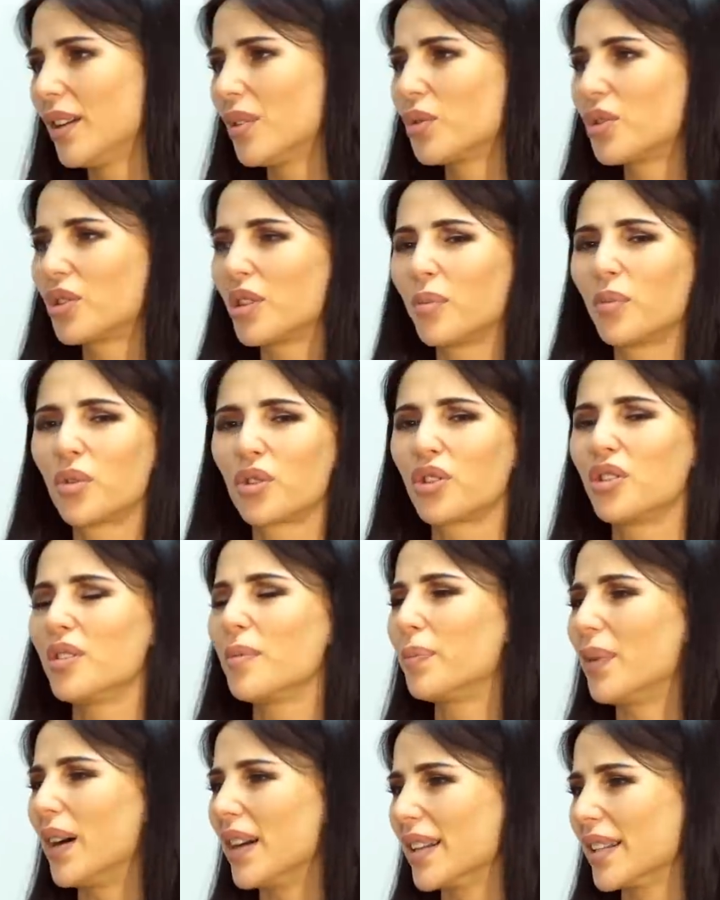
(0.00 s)
уже можешь не
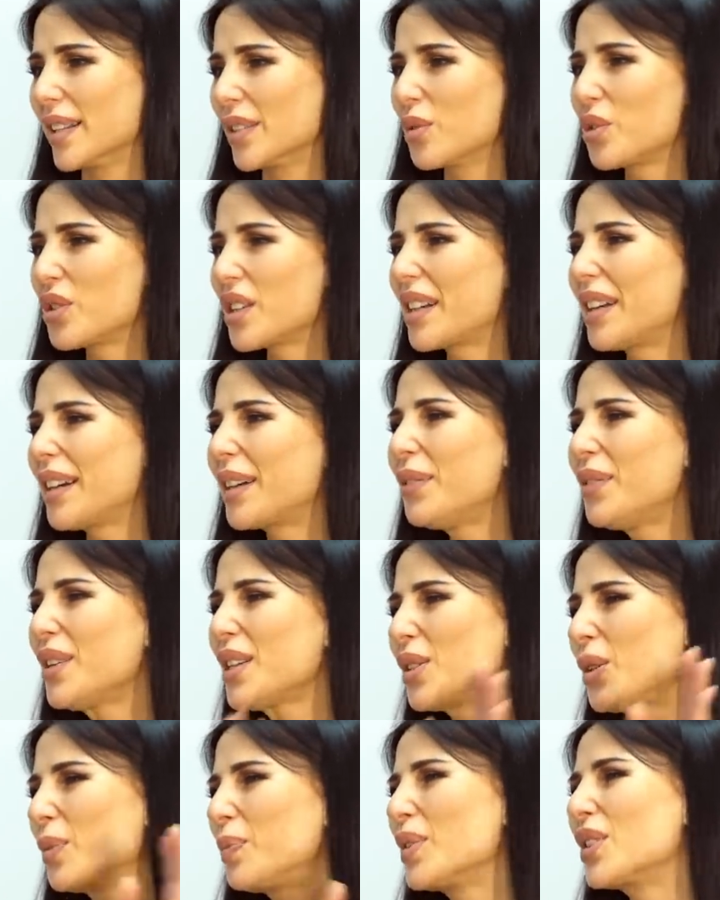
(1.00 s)
париться. Уже как
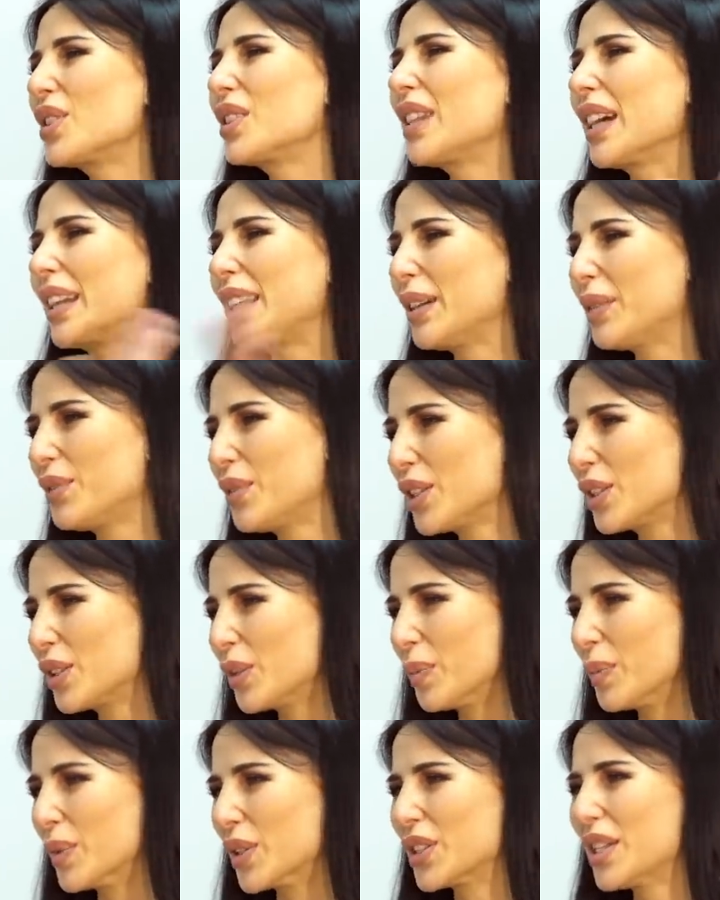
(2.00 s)
выступишь, так и
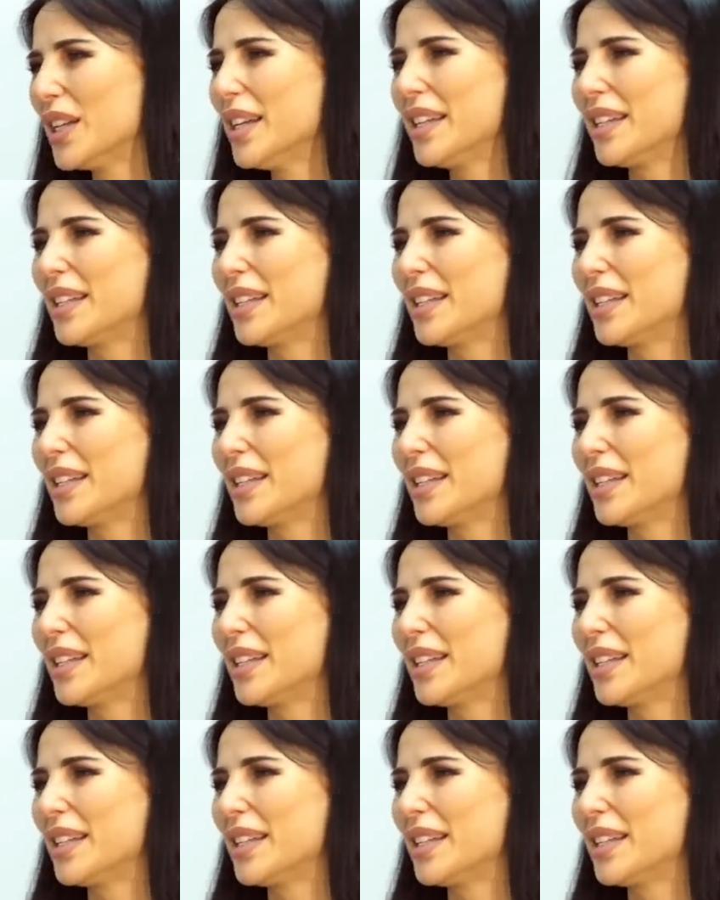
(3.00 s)
выступишь.